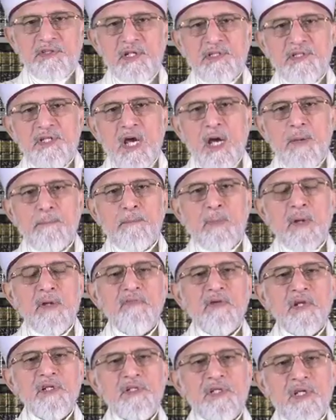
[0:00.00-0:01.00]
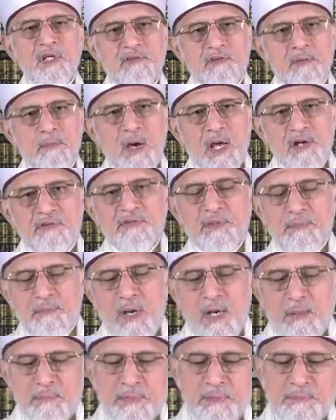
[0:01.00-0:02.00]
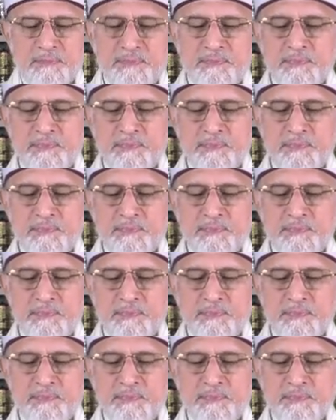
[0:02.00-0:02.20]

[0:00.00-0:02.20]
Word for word: चचा परवरिश के एतबार से बाप